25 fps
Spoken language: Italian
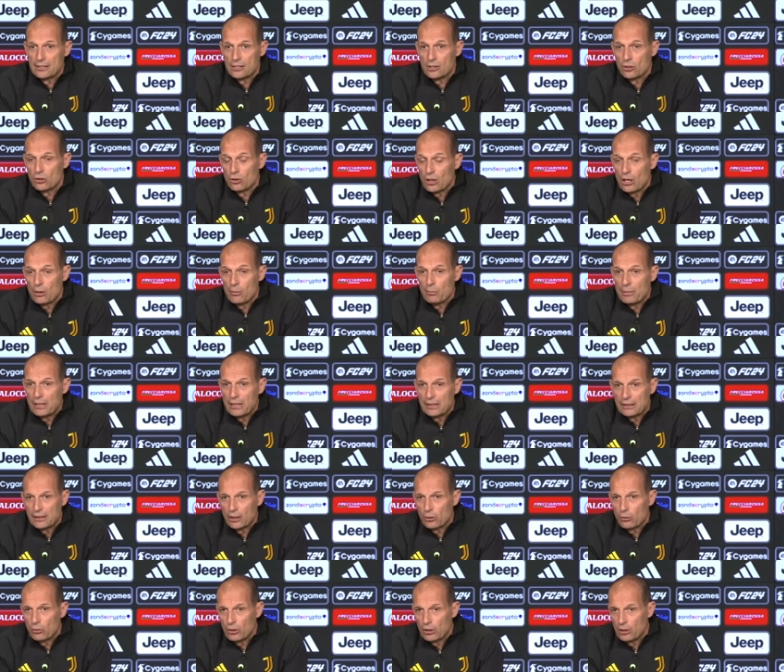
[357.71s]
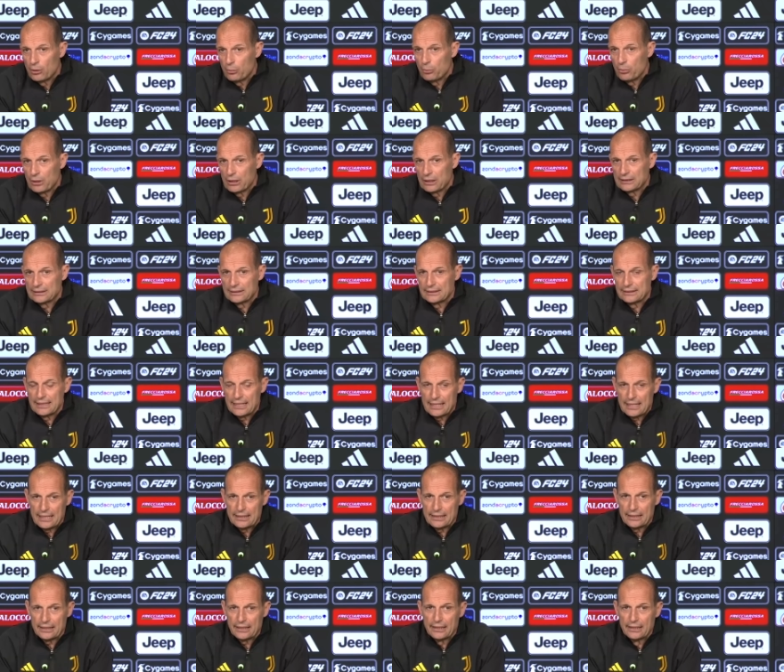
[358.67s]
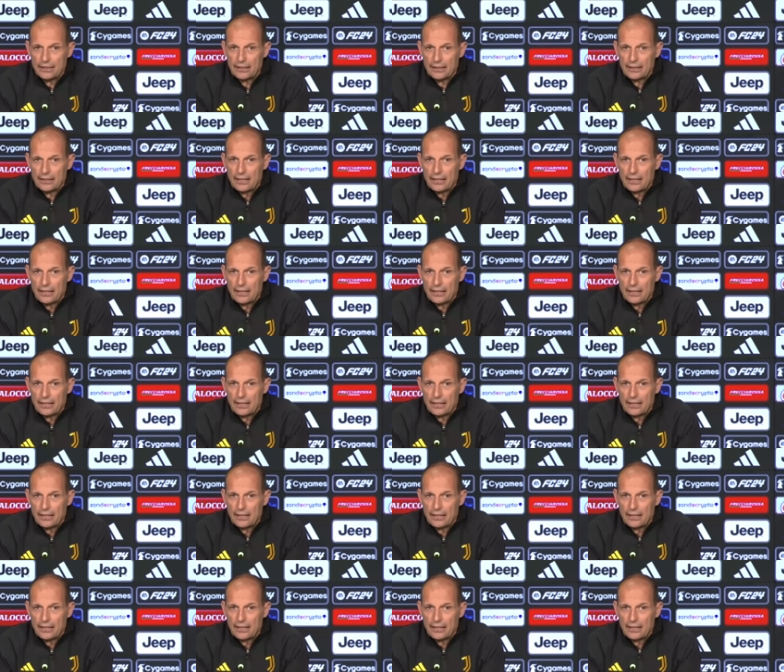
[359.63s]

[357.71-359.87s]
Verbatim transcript: singolarmente quelli più anziani